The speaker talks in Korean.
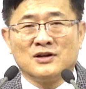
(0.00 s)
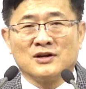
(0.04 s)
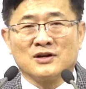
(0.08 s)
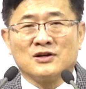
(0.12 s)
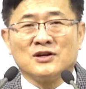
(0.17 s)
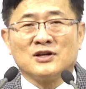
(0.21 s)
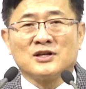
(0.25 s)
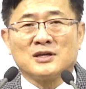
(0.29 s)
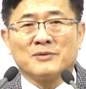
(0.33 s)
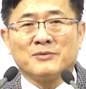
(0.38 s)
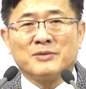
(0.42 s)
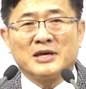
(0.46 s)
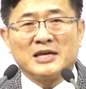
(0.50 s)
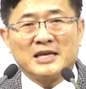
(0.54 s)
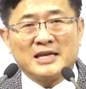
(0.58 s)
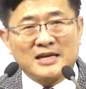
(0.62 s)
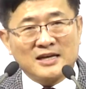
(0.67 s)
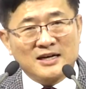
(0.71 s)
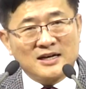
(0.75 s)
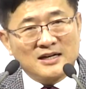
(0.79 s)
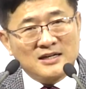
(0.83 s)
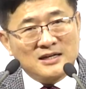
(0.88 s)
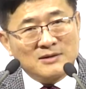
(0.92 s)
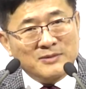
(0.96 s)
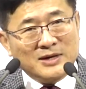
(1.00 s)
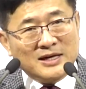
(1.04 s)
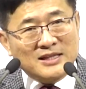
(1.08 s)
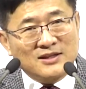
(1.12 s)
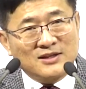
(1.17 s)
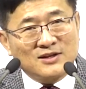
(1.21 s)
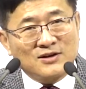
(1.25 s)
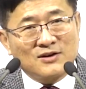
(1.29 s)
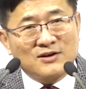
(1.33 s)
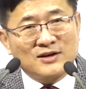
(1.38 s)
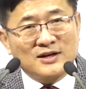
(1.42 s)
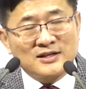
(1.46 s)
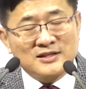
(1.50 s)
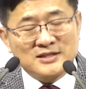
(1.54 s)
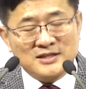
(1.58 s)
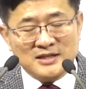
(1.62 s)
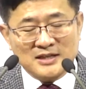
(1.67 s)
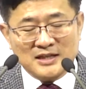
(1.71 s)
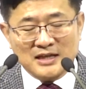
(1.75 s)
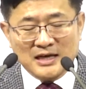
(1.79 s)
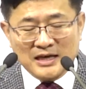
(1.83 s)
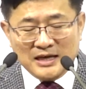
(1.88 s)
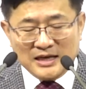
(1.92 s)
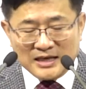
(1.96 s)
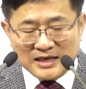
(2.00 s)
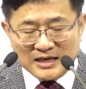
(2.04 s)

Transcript: 그렇기 때문에 인간이 만들어낸 신,